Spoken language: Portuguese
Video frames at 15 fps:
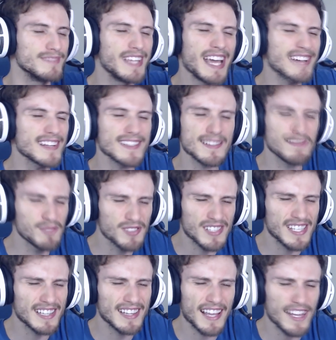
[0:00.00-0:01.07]
deixa esse
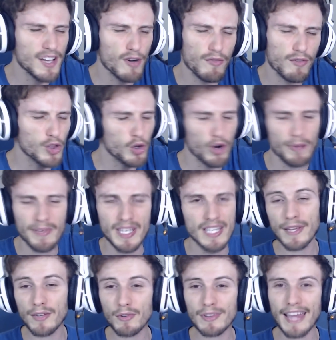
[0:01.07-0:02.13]
mosquito aí, eu vou
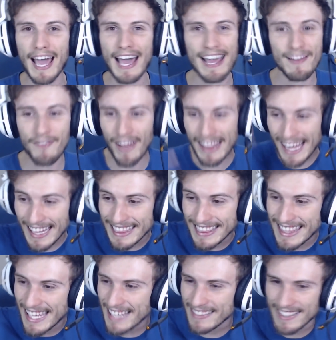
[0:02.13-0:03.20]
dormir. Que não dá, ele vai lá
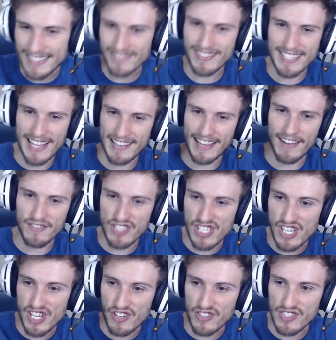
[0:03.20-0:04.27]
dentro, às vezes ele tá...
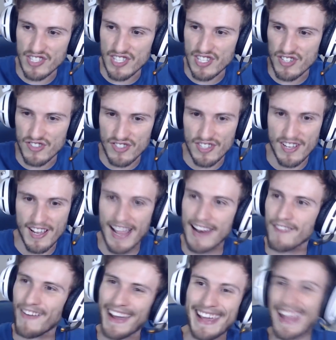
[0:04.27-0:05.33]
Né,
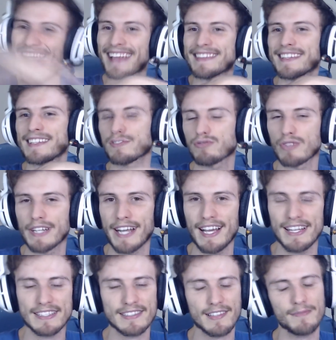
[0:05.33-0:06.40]
ele vai e entra na sua
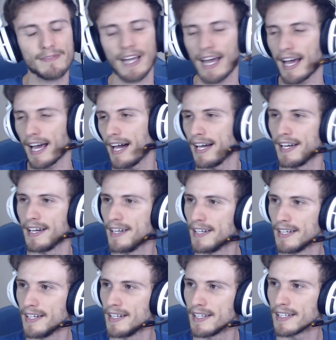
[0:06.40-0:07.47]
orelha, e você fala, ah,
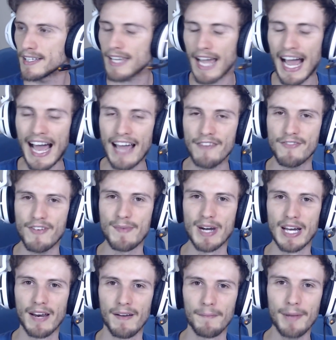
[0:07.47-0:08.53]
que raiva,
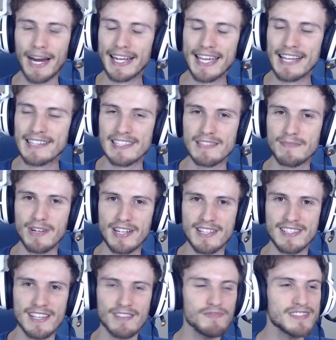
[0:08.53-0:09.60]
mano. Pra que esses
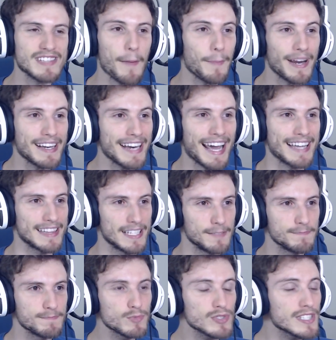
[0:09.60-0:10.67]
bichos não serve pra
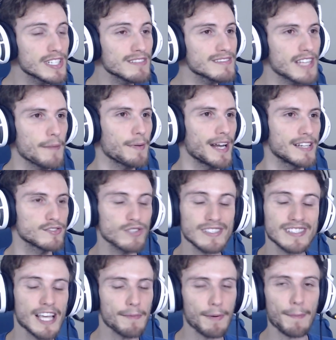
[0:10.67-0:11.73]
nada? Mosquito não serve pra nada,
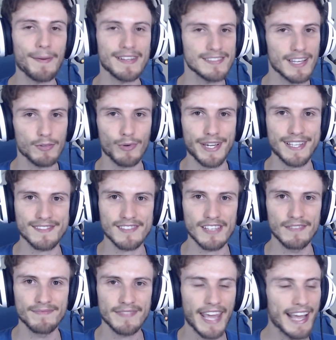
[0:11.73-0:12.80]
só serve pra passar
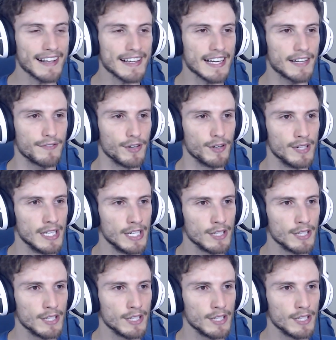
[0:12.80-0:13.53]
doença. É incrível.